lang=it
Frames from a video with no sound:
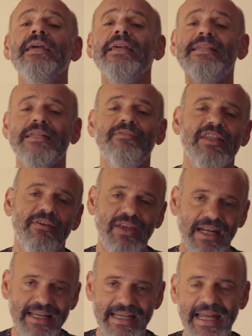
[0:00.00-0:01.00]
iscrivetevi
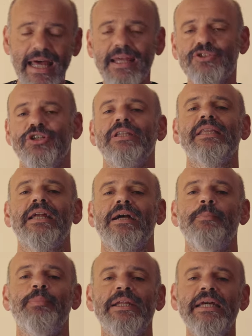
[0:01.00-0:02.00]
al canale, accendete la
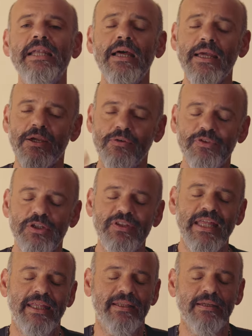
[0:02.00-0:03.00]
campanella e
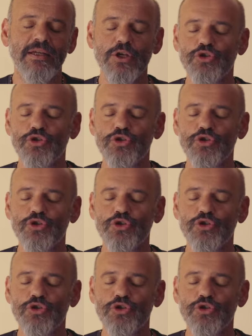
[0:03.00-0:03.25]
condividete